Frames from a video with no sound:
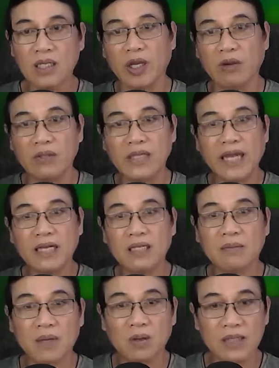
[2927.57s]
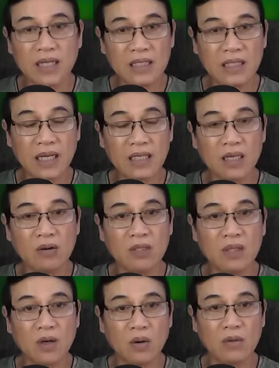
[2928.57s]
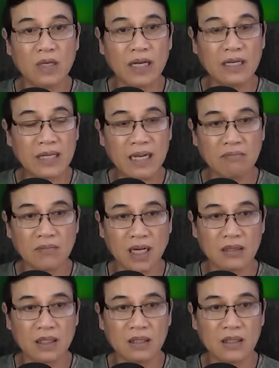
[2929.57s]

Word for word: kiểu dáng và màu sắc khá giống với bộ của anh đang mặc.